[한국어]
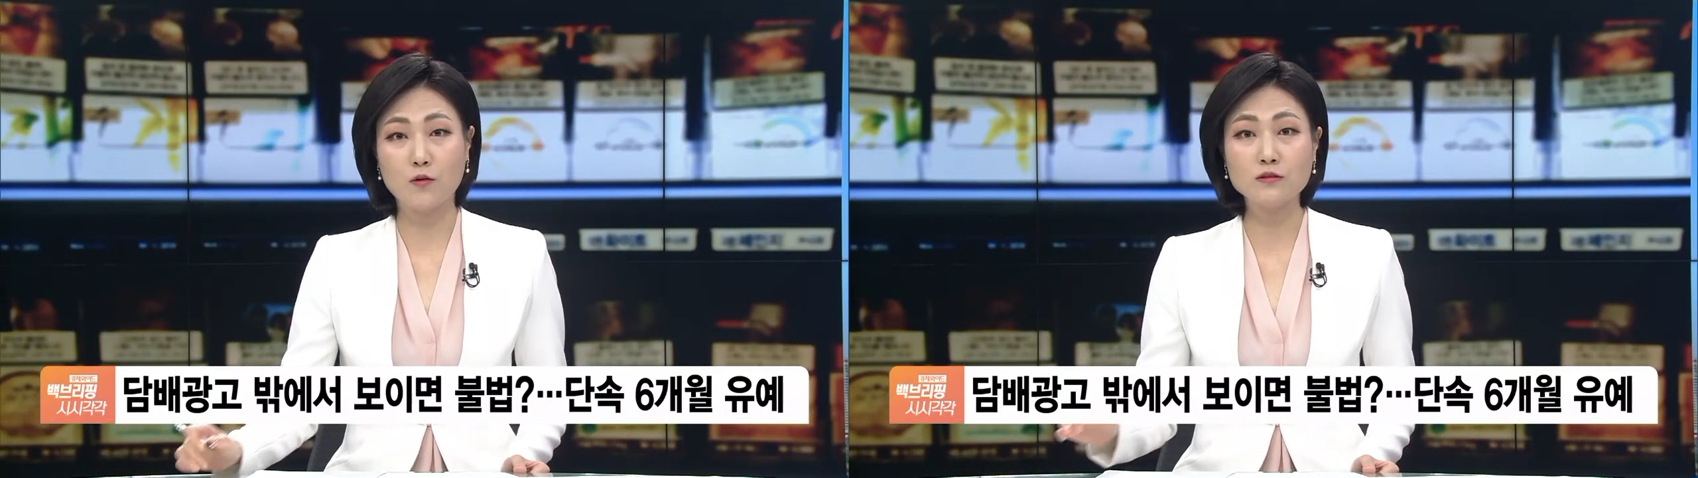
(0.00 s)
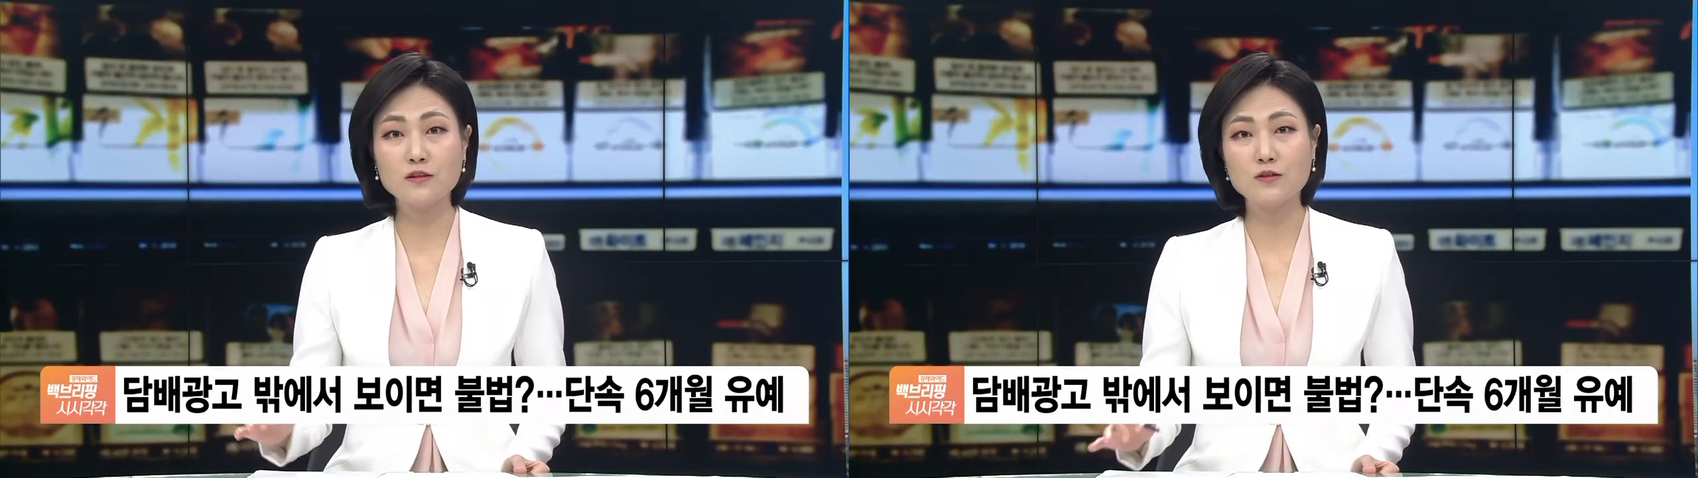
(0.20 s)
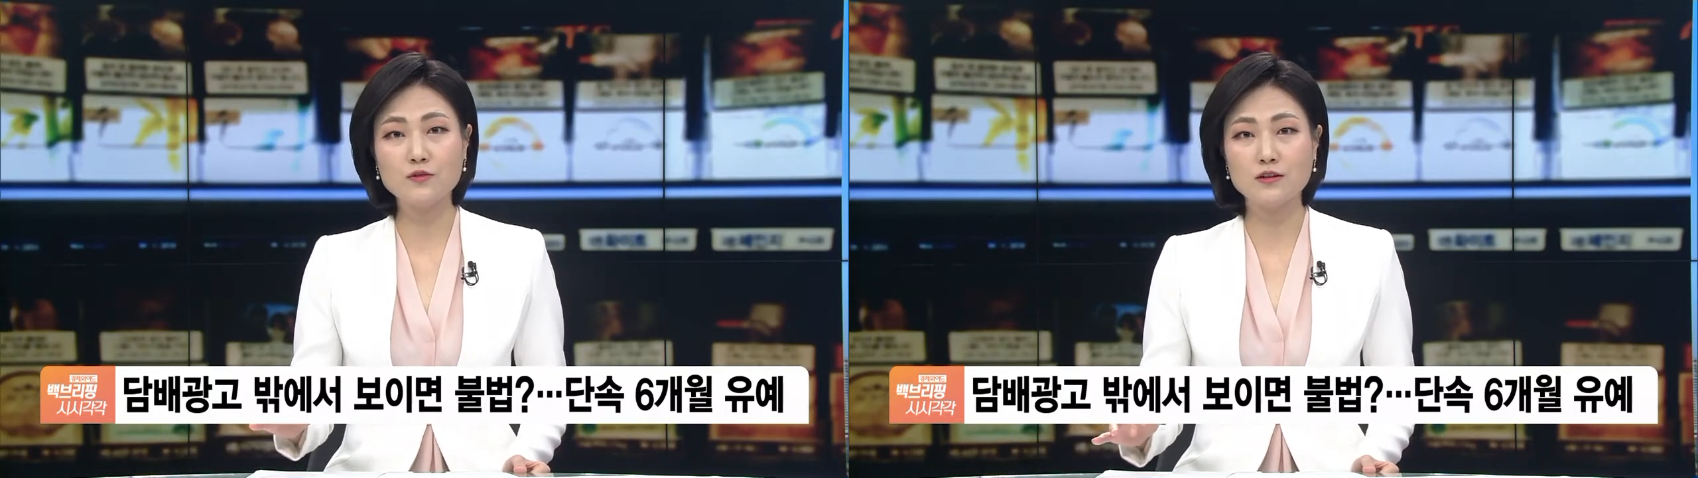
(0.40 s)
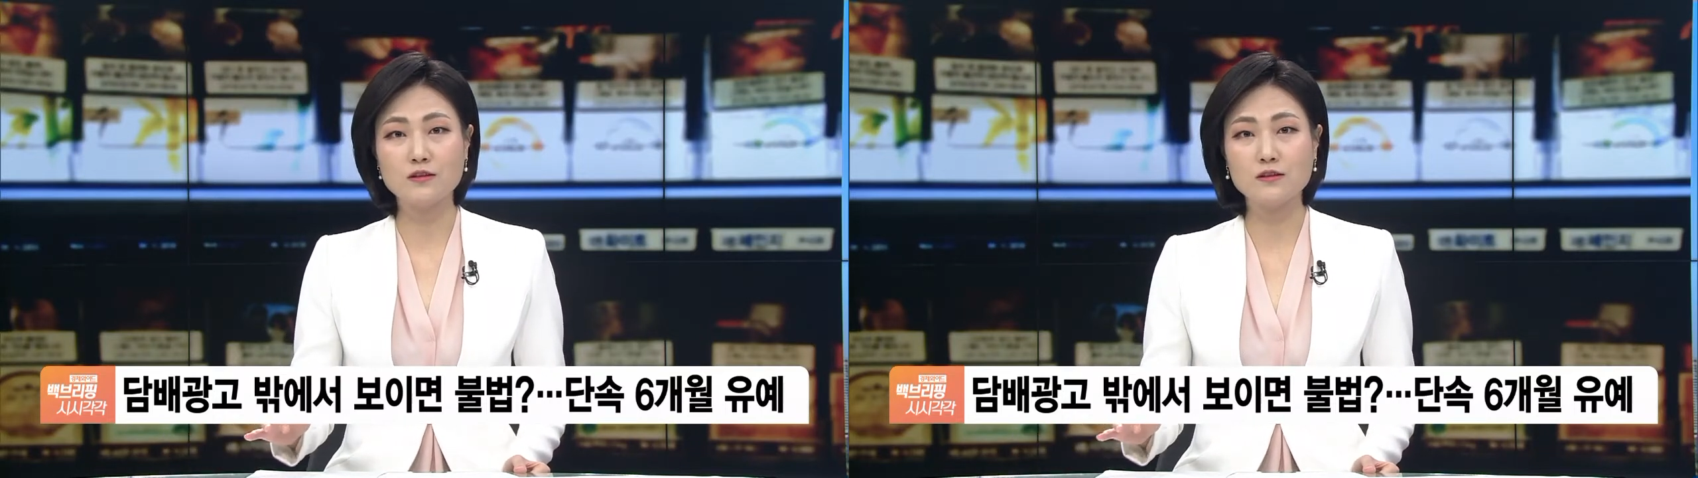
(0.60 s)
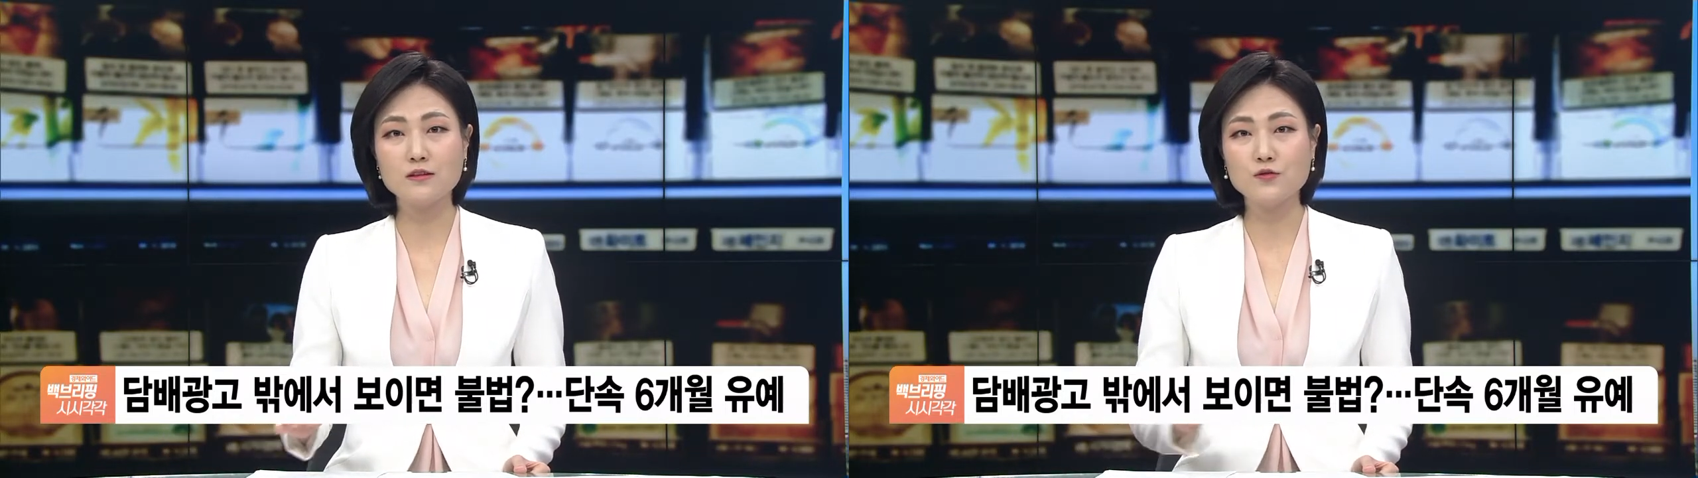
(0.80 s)
어찌된
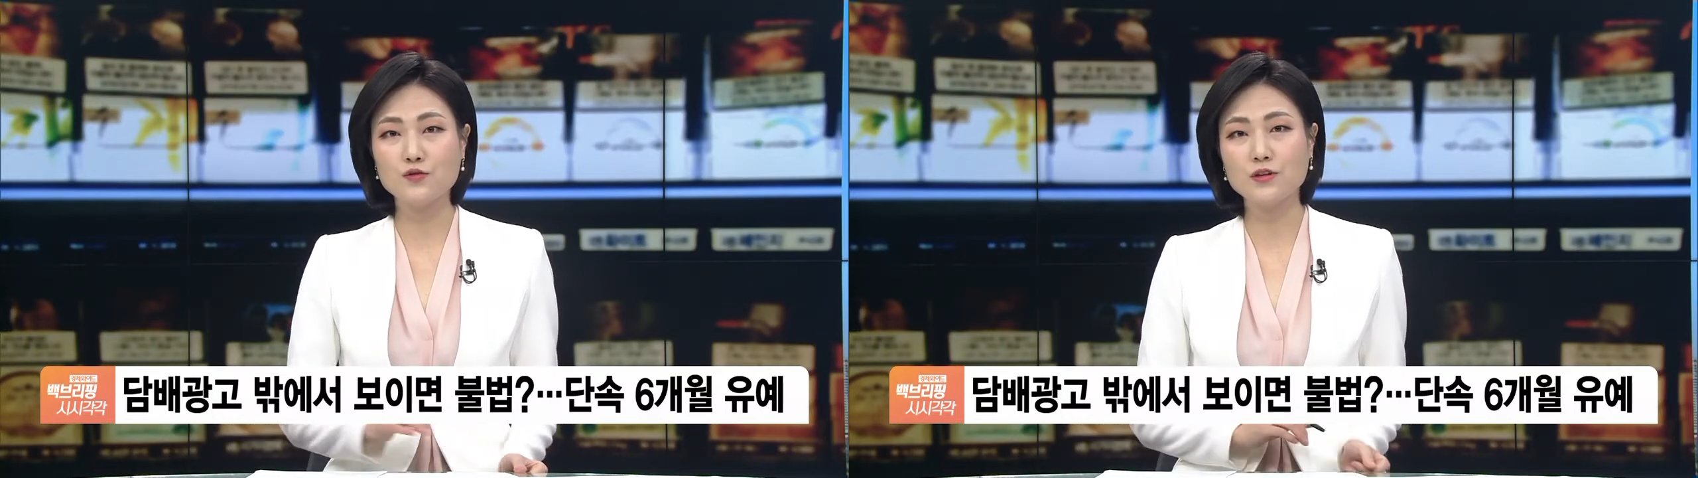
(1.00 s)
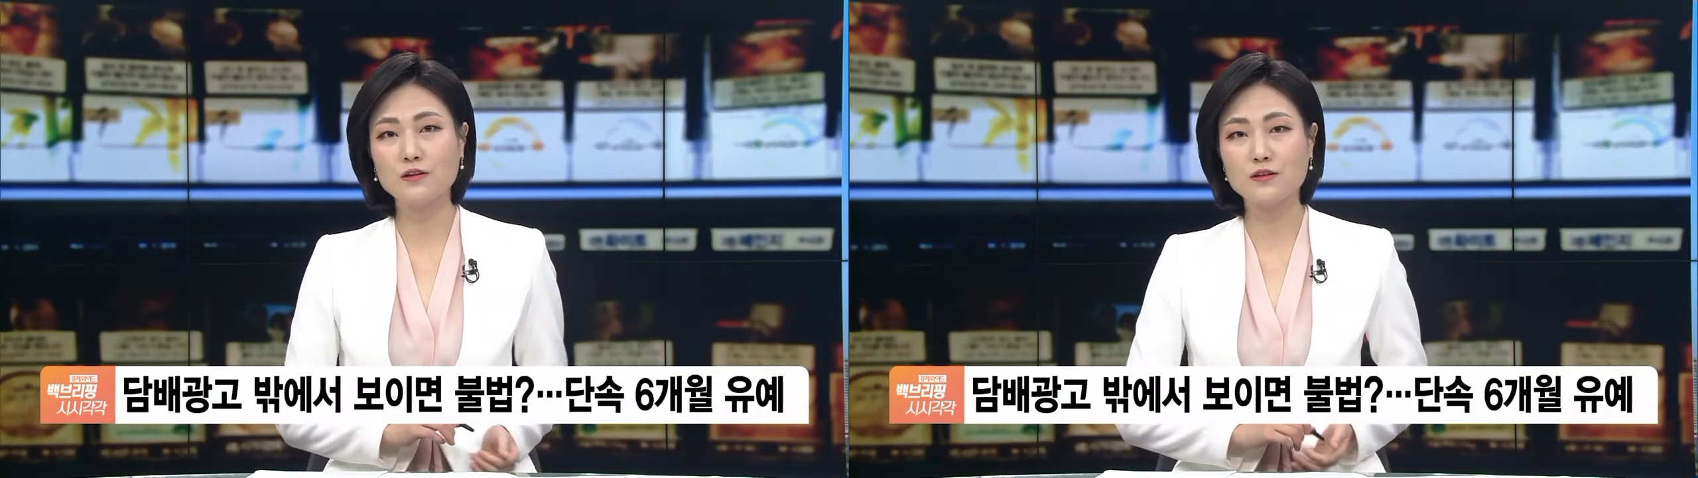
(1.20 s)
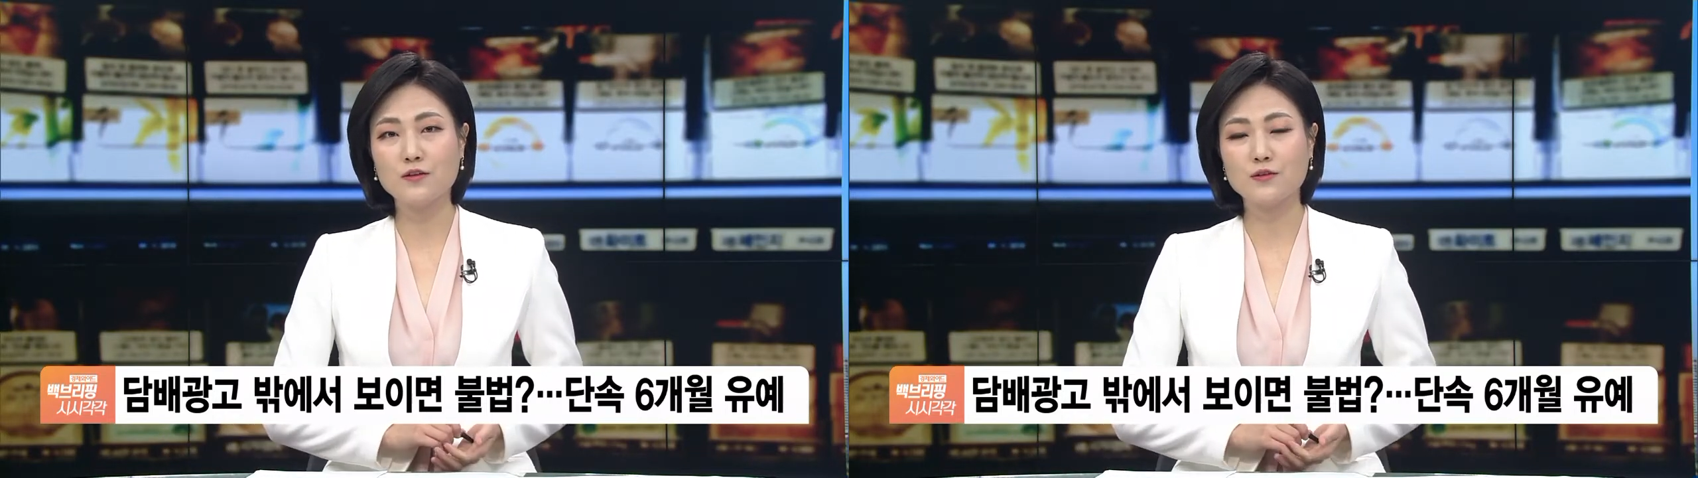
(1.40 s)
일인지 취재기자